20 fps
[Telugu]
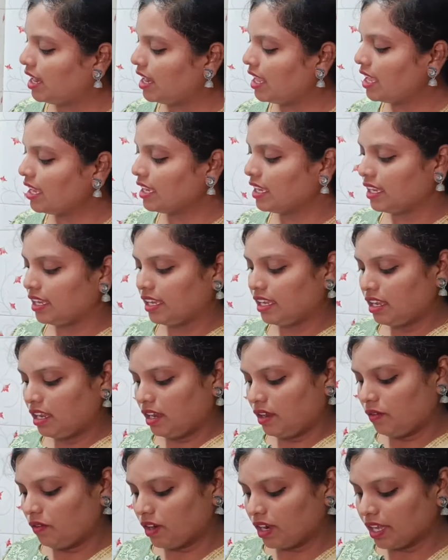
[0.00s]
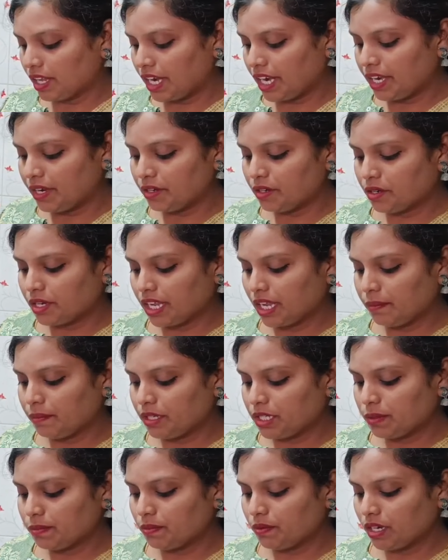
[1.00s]
అలాగే ఒక రెండు
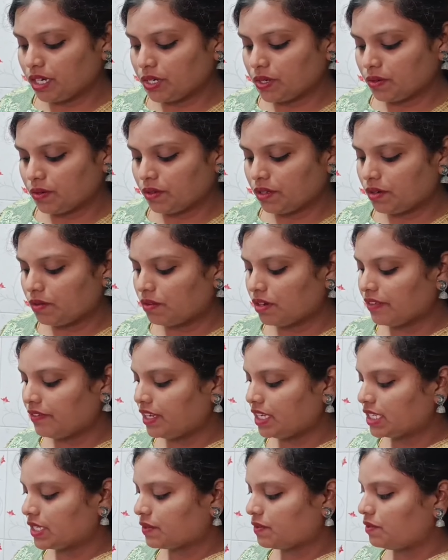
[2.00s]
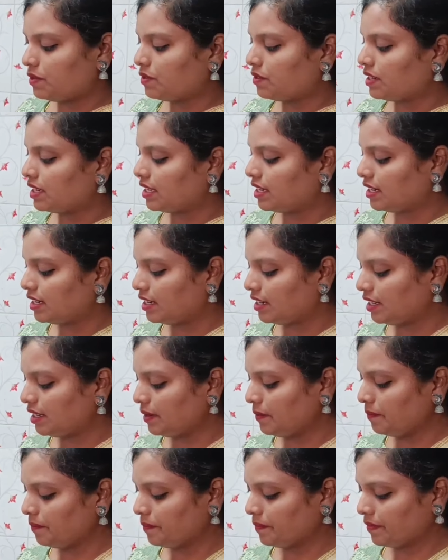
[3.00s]
టేబుల్ స్పూన్ల షుగర్ కూడా వేసుకుంటున్నానండి
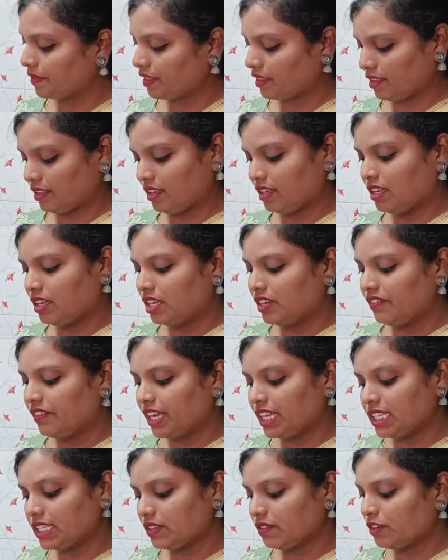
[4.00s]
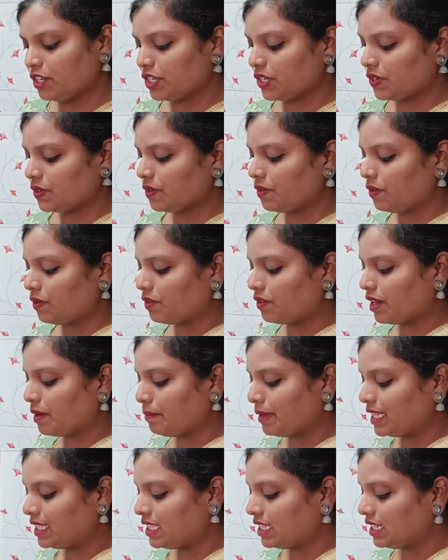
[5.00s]
వేసుకోండి షుగర్ కూడా
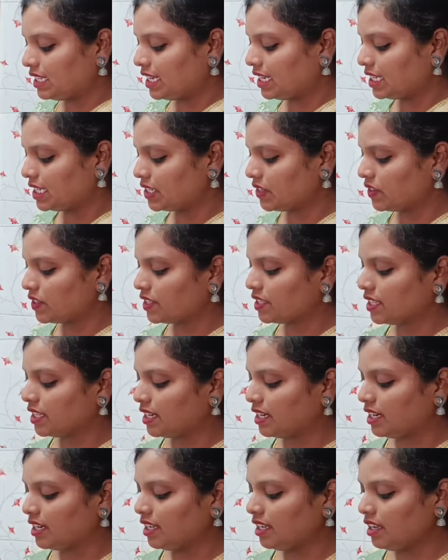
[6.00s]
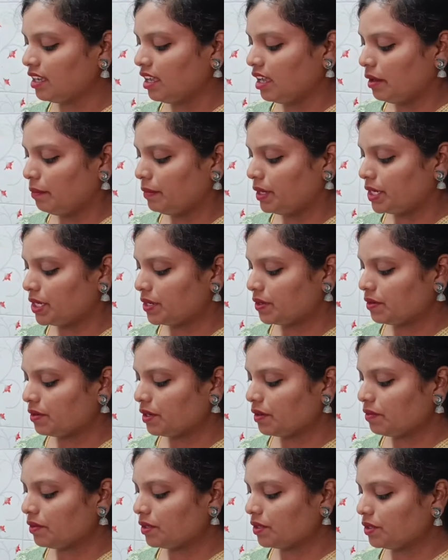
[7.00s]
మంచి టేస్ట్ వస్తుందండి మీరు
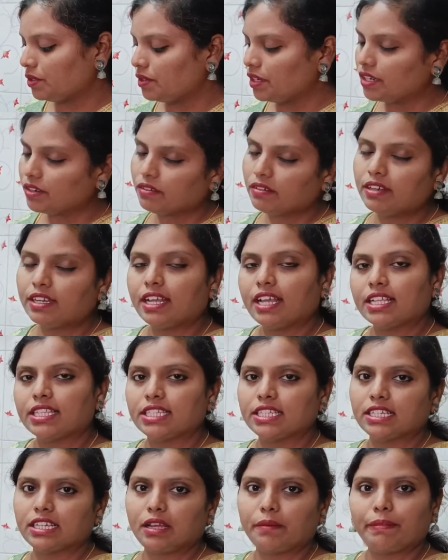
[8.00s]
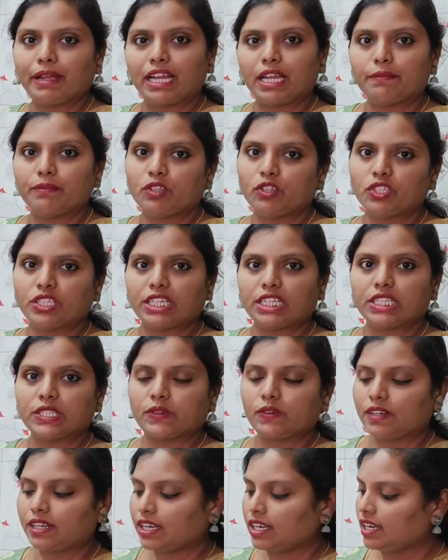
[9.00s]
షుగర్ వద్దు అనుకుంటే అచ్చంగా బెల్లంతో
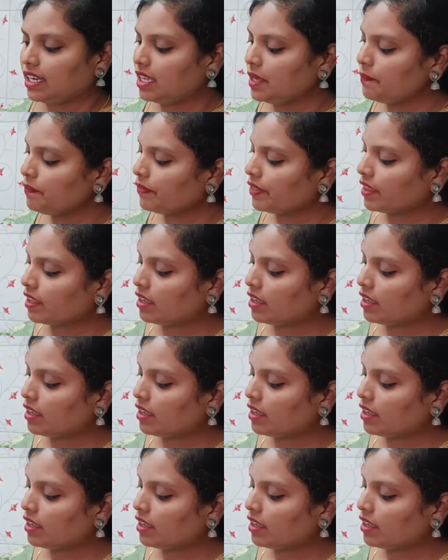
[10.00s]
చేసుకోండి